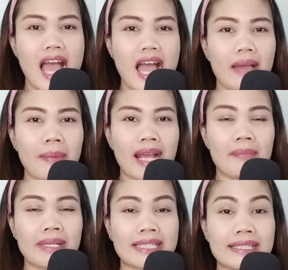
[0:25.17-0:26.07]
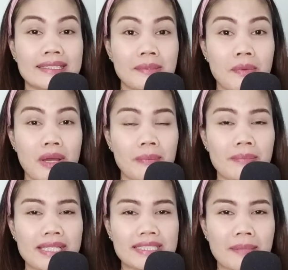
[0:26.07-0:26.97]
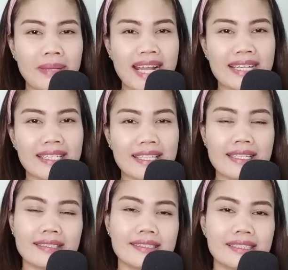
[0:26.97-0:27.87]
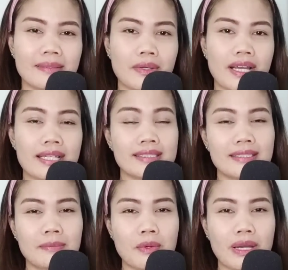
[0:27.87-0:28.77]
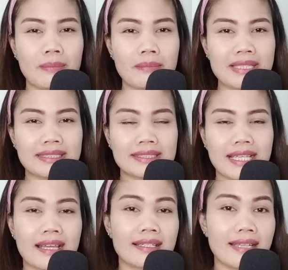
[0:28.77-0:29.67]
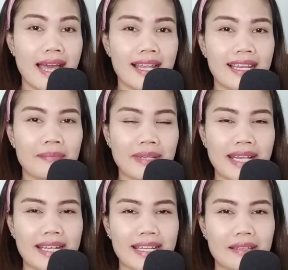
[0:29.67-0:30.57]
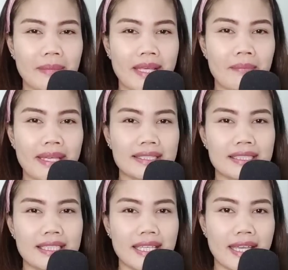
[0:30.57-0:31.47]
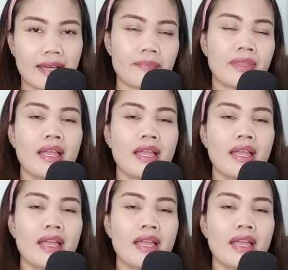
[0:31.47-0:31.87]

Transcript: Apa kabarnya semua pemirsa pada hari ini? Semoga semua pemirsa dalam keadaan baik-baik saja ya.